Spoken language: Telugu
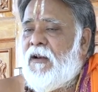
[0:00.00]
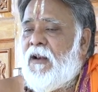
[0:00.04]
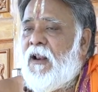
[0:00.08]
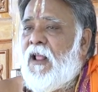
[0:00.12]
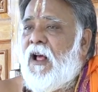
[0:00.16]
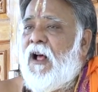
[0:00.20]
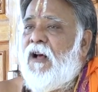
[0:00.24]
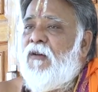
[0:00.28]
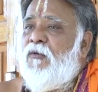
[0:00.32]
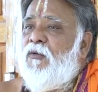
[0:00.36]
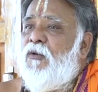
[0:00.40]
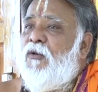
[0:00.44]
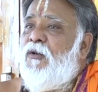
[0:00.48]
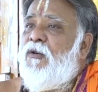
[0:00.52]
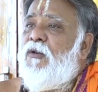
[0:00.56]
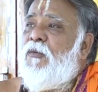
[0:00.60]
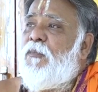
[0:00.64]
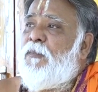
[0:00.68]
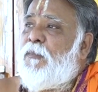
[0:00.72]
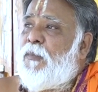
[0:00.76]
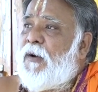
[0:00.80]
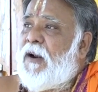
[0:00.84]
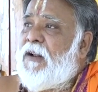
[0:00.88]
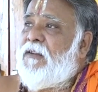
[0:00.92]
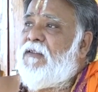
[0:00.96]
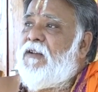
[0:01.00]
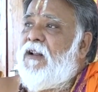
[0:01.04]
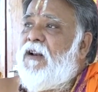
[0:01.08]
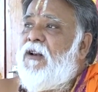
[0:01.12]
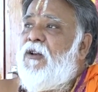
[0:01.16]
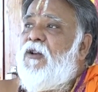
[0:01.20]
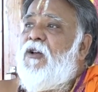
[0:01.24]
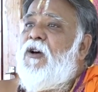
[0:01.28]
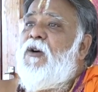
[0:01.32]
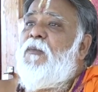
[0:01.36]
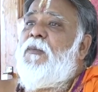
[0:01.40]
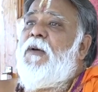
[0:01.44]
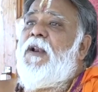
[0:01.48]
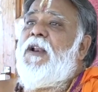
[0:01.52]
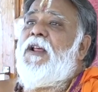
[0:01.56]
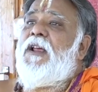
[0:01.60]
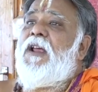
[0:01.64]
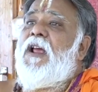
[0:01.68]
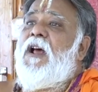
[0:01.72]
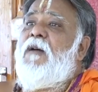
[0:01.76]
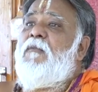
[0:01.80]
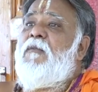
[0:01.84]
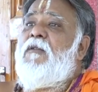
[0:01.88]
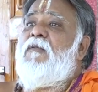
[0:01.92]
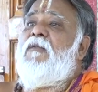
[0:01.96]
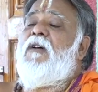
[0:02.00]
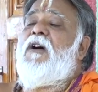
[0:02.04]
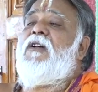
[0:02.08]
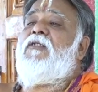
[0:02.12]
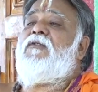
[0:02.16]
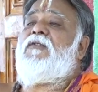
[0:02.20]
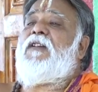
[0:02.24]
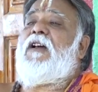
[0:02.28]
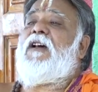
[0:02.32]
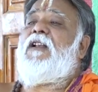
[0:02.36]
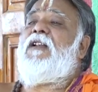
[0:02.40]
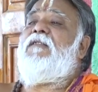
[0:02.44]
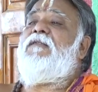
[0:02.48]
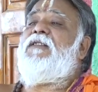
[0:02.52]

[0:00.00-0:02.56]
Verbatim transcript: నా ఊరు ప్రజల లోపలికి అమ్మవారు సకల